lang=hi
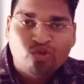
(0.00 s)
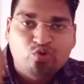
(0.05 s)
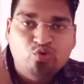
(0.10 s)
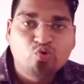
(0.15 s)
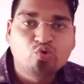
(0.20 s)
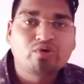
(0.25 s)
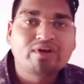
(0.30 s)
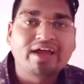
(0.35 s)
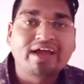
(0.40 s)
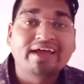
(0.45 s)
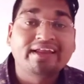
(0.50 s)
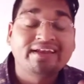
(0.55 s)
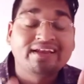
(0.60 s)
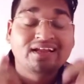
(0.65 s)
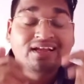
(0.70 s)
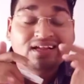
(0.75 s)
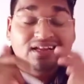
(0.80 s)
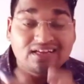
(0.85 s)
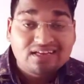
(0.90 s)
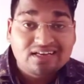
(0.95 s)
यू कैन
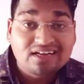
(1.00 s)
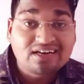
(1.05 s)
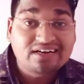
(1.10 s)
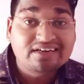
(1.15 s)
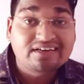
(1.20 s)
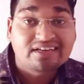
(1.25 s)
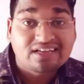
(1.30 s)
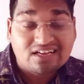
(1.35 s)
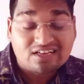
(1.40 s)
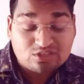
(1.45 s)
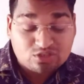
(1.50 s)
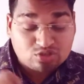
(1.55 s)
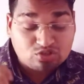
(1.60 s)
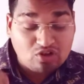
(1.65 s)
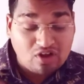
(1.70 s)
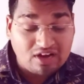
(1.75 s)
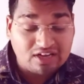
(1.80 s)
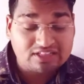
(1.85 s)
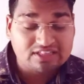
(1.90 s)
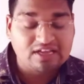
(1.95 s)
लर्न इंग्लिश
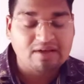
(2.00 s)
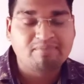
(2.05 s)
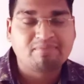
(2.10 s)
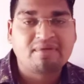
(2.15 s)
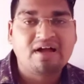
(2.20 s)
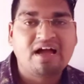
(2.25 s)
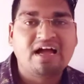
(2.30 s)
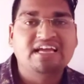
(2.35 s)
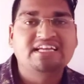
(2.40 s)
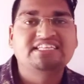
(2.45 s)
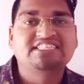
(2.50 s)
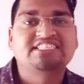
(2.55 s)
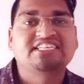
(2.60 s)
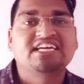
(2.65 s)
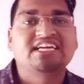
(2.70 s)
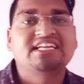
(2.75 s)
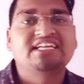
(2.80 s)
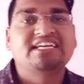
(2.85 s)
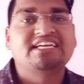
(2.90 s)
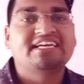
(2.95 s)
स्वागत है आपका ई e
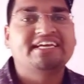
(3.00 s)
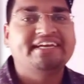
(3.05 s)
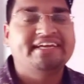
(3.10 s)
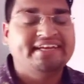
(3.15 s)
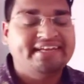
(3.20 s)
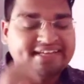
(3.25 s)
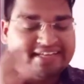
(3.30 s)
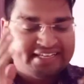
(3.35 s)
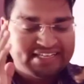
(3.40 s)
ई e के